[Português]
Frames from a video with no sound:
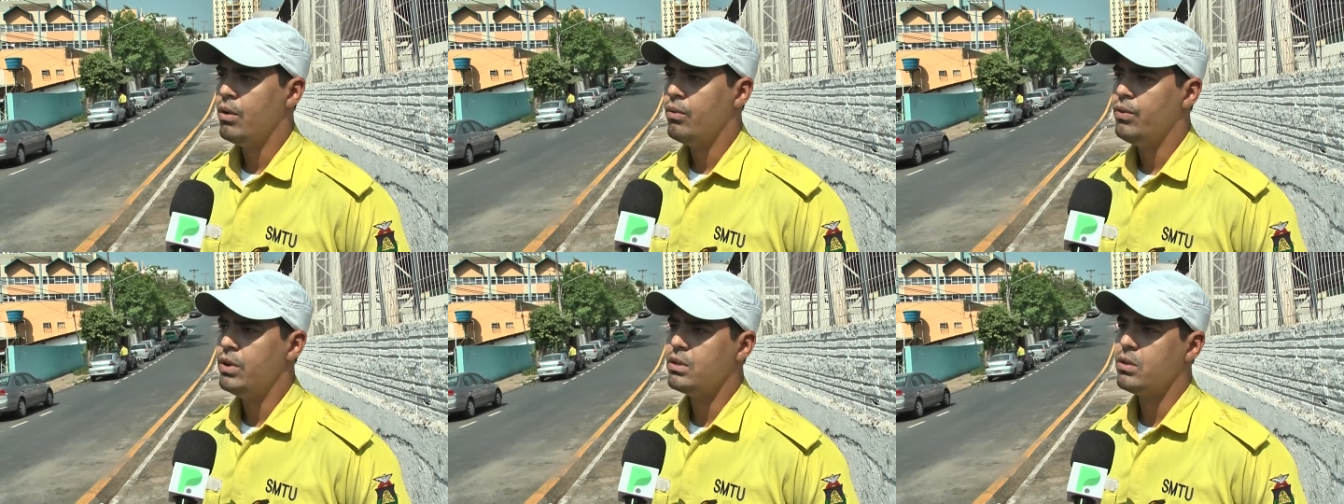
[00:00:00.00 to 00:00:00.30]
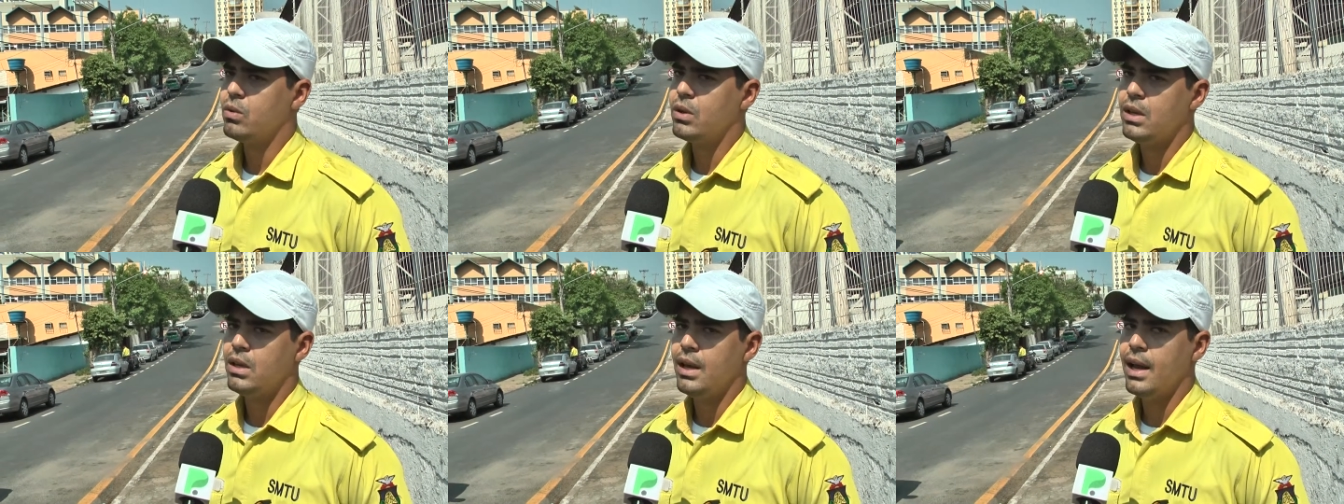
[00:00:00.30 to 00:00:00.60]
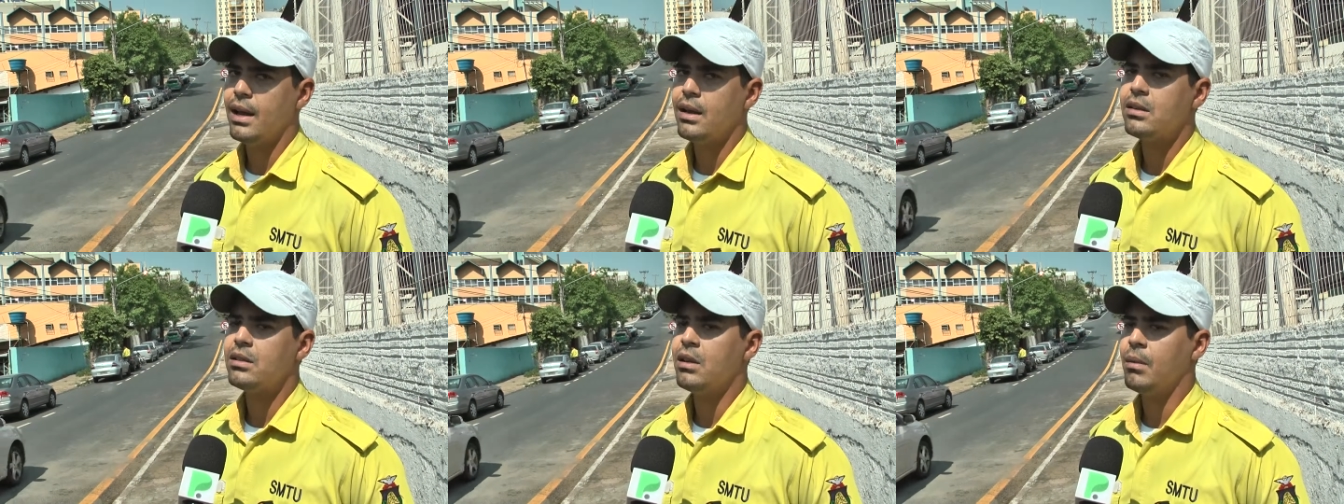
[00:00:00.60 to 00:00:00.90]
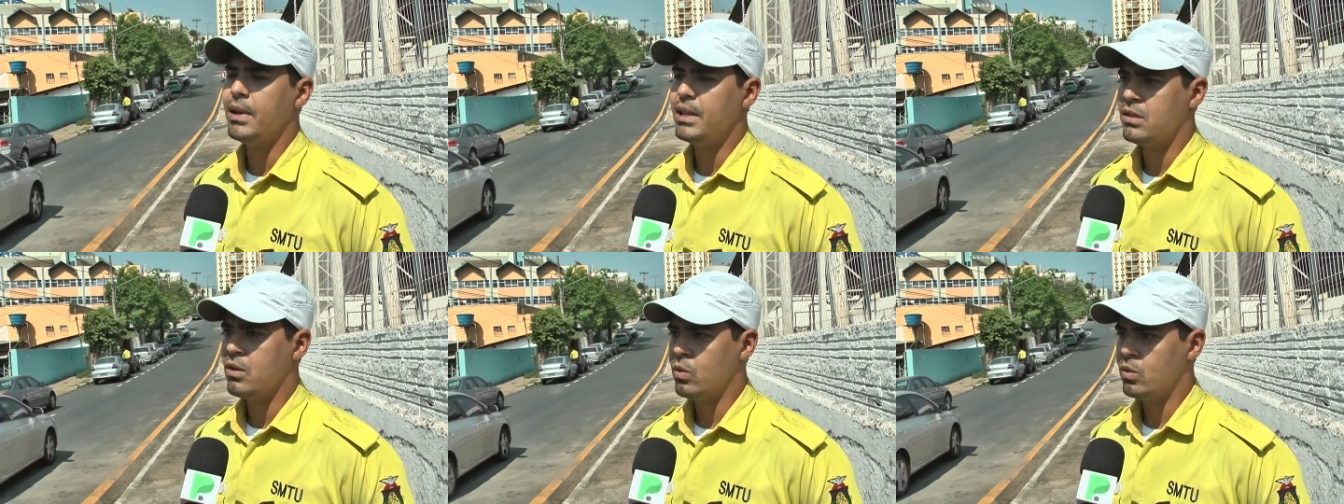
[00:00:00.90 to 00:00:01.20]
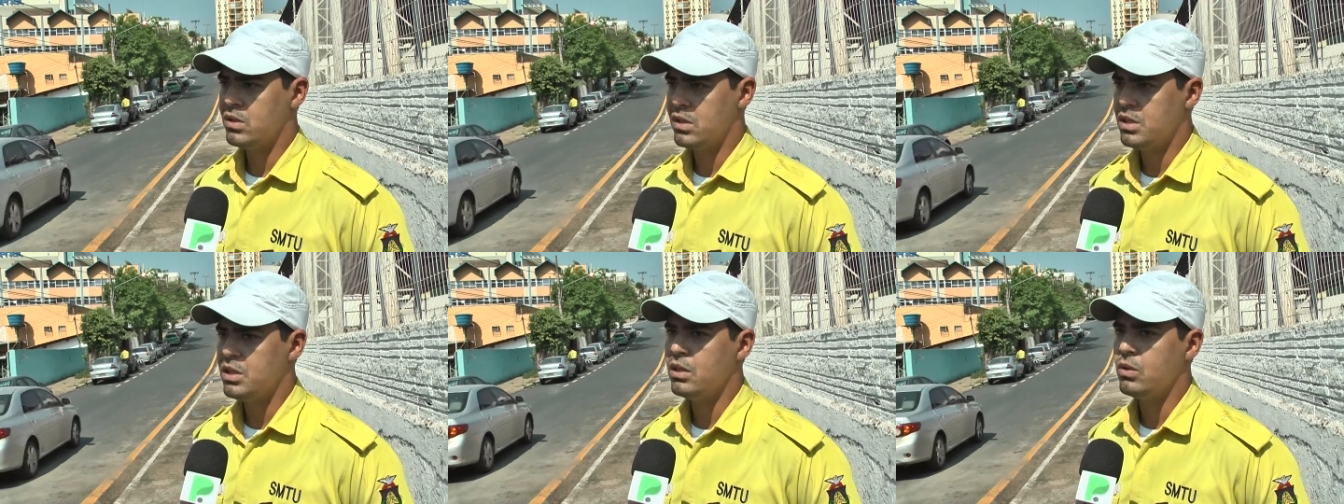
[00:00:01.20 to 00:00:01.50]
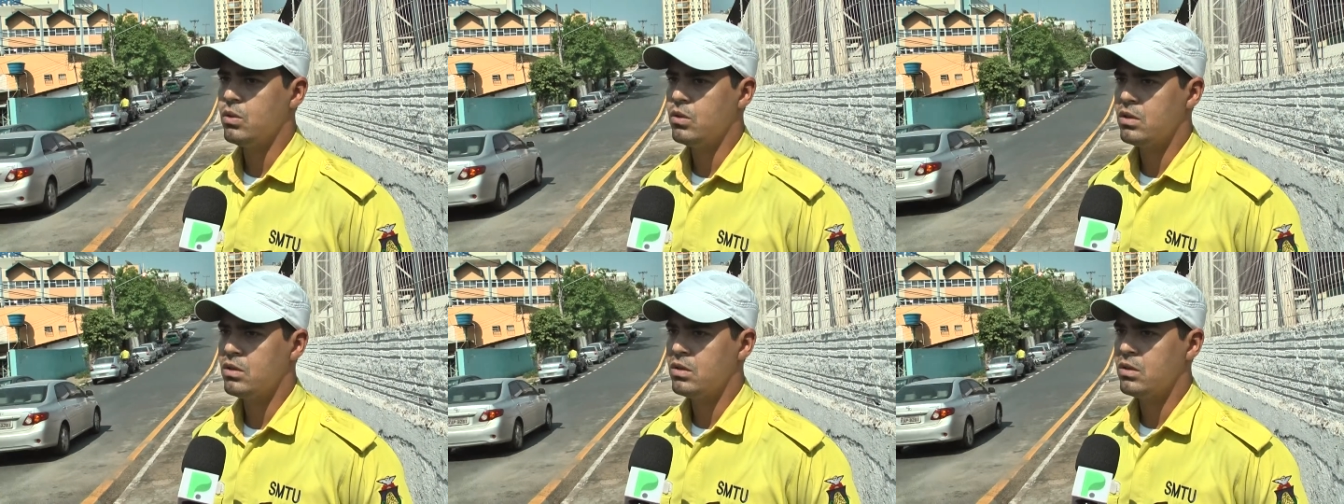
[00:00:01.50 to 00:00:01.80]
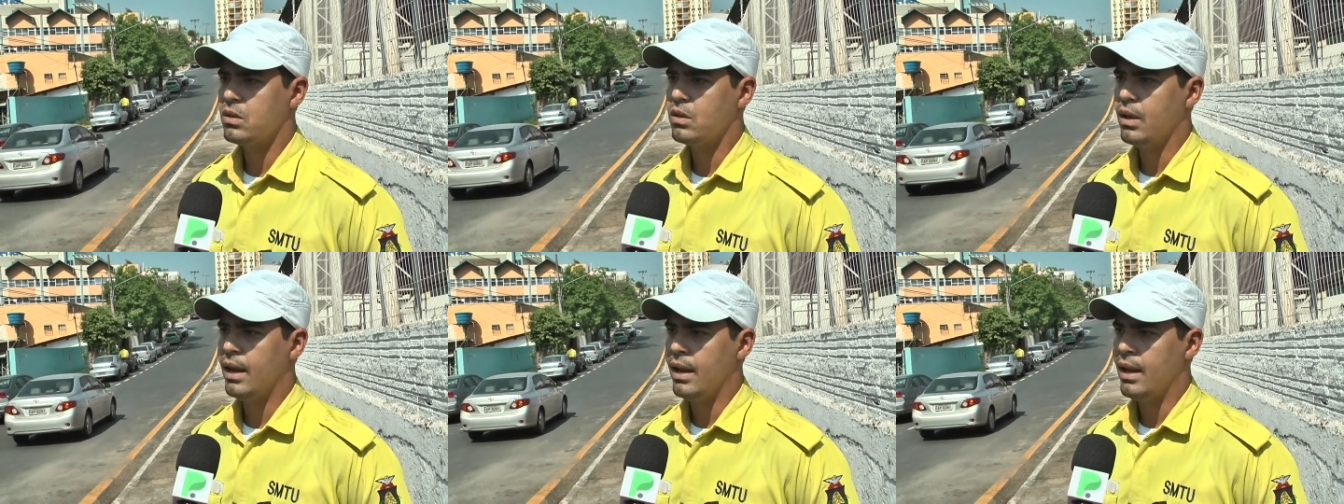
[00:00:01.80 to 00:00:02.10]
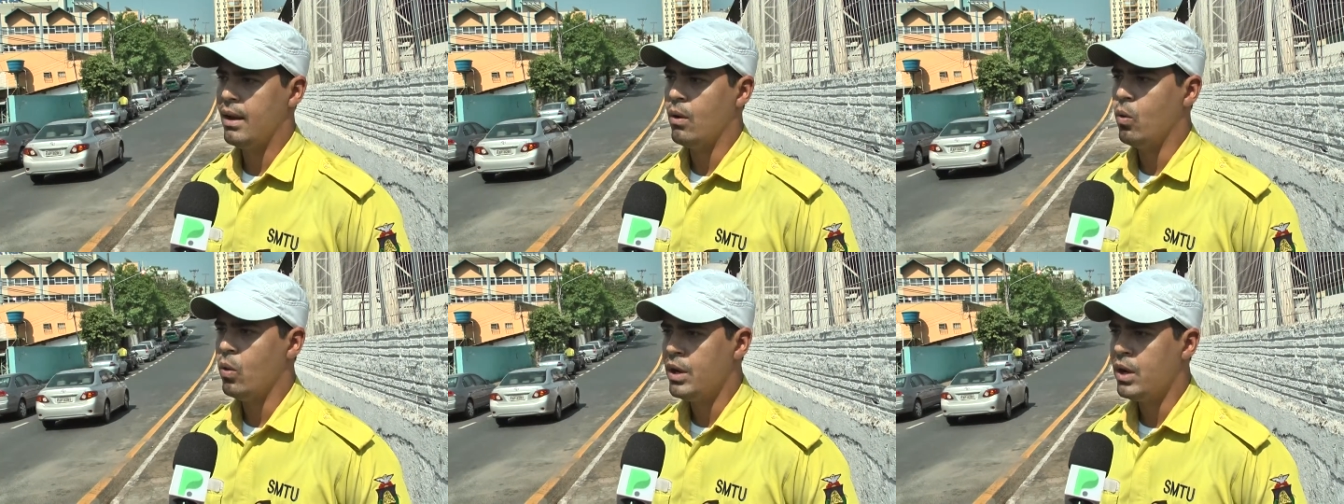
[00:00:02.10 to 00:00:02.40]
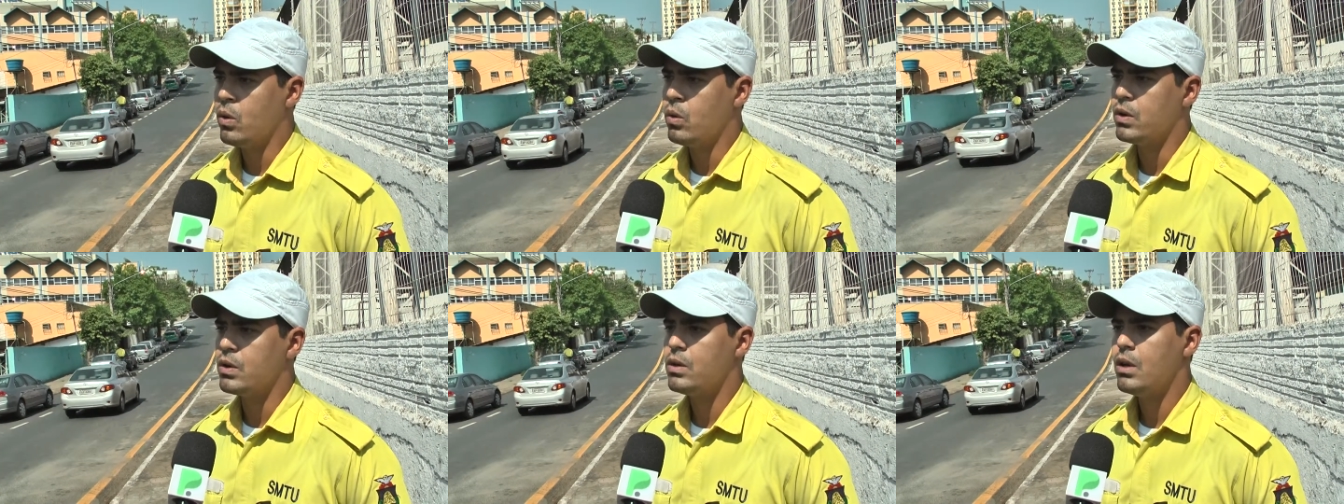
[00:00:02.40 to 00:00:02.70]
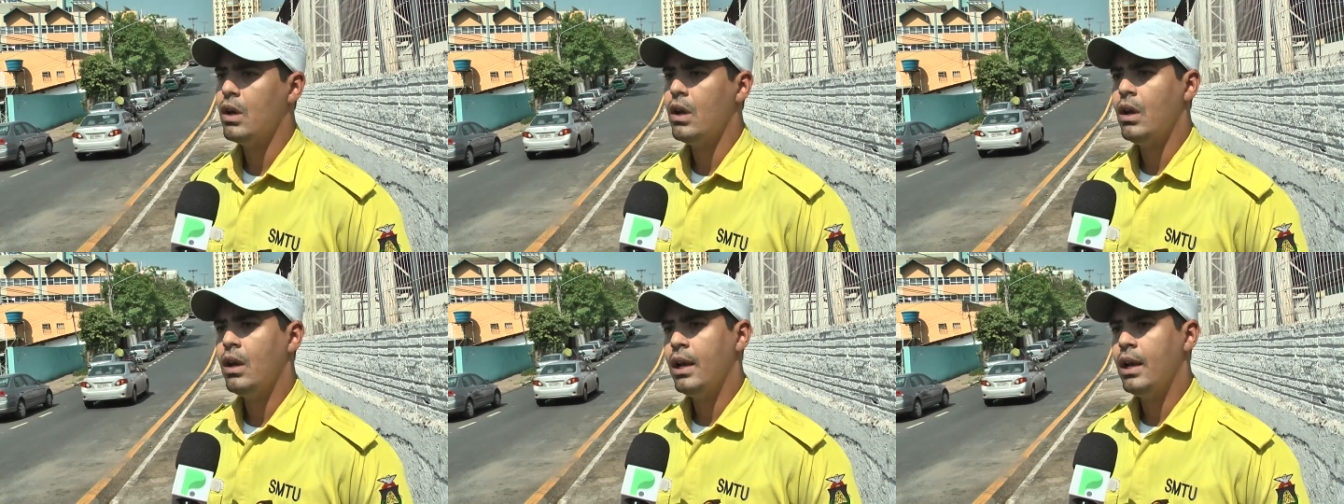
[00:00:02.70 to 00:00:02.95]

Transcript: visto que elas também são sentidos é, únicos.